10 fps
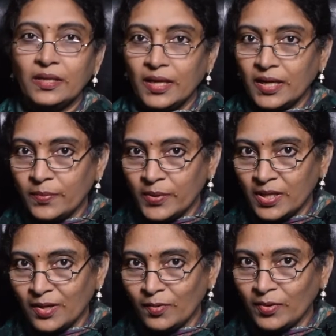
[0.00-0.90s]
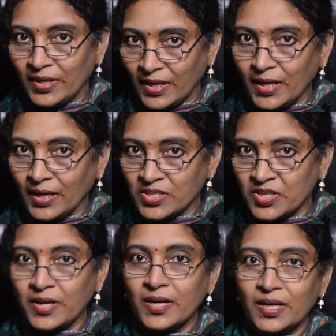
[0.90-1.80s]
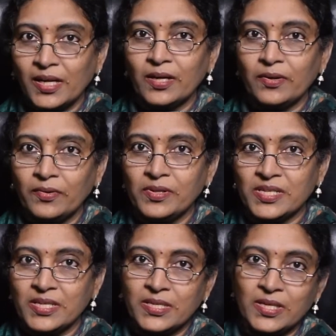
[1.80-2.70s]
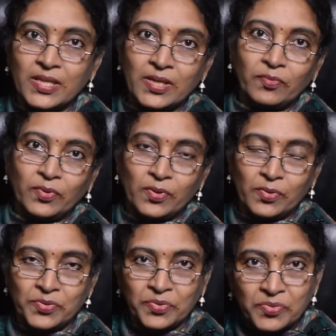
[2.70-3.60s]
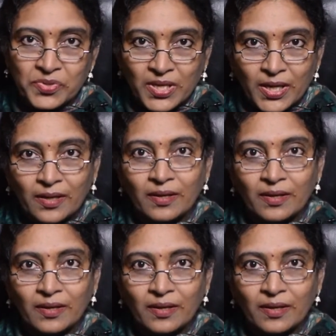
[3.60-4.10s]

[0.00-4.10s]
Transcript: ఎనిమిదిలో ఏ అక్షరాన్ని కంట్రోల్ చేసేది ఉందో చూసి